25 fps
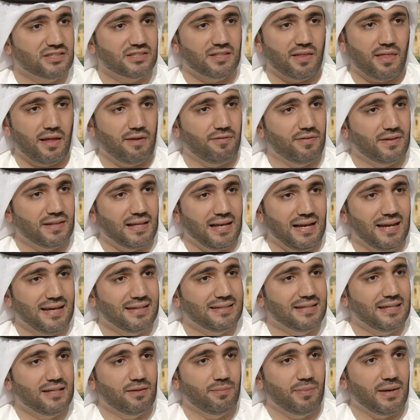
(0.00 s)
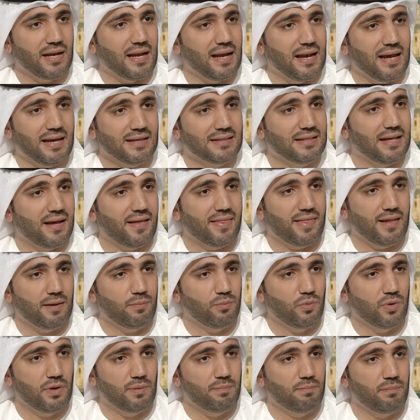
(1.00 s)
استضافة العديد من الأحداث
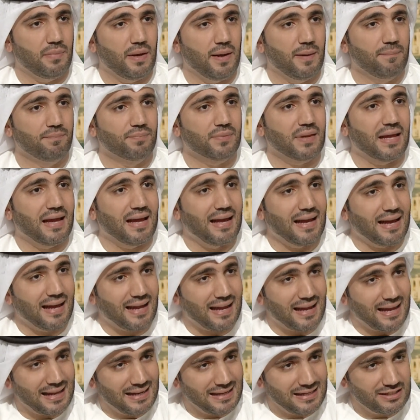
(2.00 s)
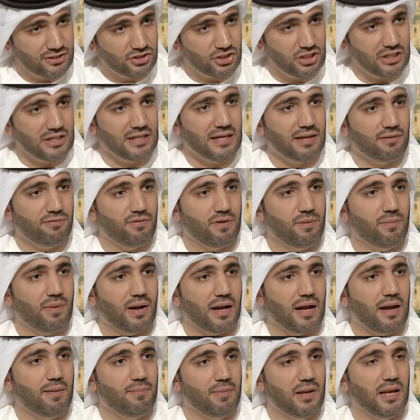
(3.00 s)
المهمة خليجيا في
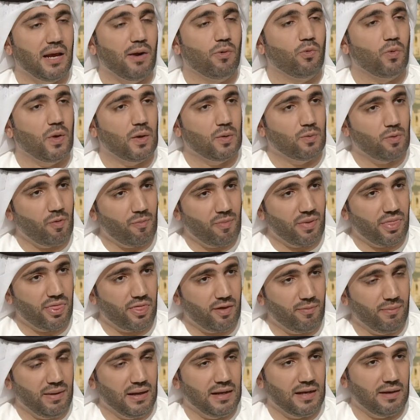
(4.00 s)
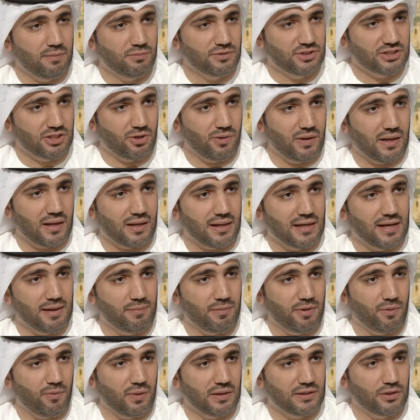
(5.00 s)
المقام الأول نعم. ومن ثم على المستوى
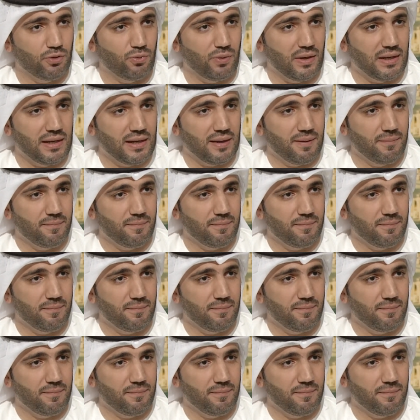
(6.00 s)
الإقليمي والدولي